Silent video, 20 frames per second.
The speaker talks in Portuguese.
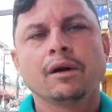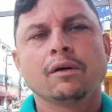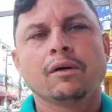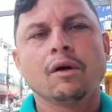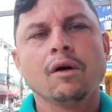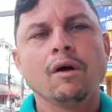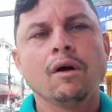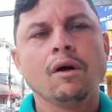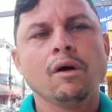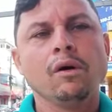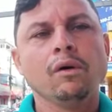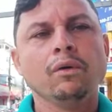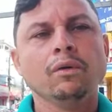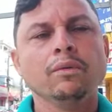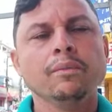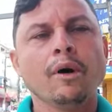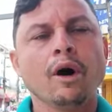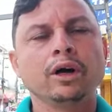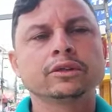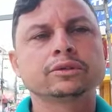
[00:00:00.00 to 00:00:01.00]
com
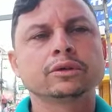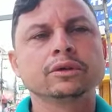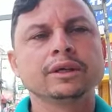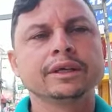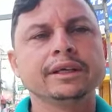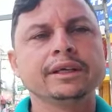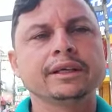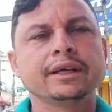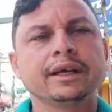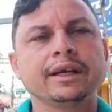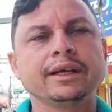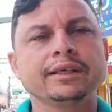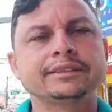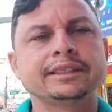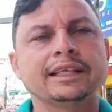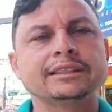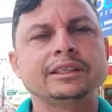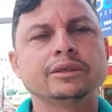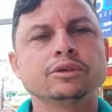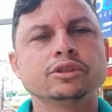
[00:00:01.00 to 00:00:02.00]
o moto link
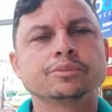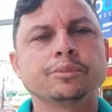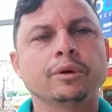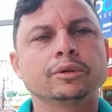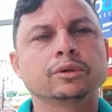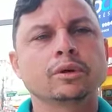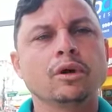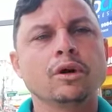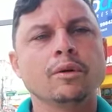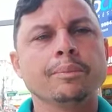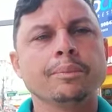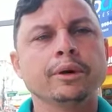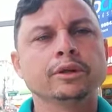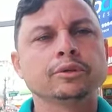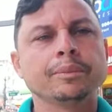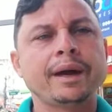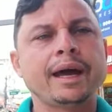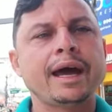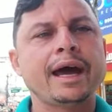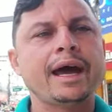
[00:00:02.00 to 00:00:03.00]

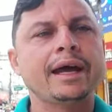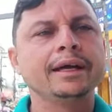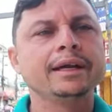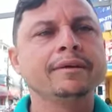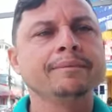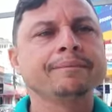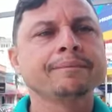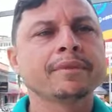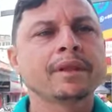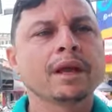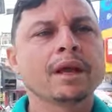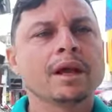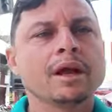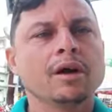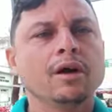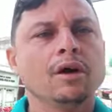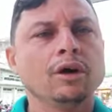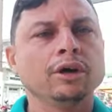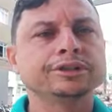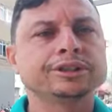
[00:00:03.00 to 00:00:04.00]
7segundos.com.br
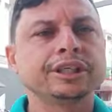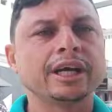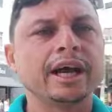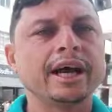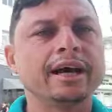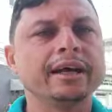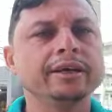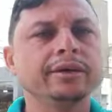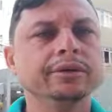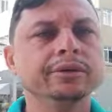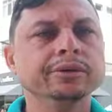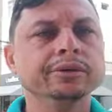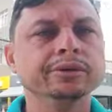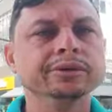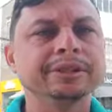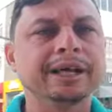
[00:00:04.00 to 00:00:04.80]
Rogério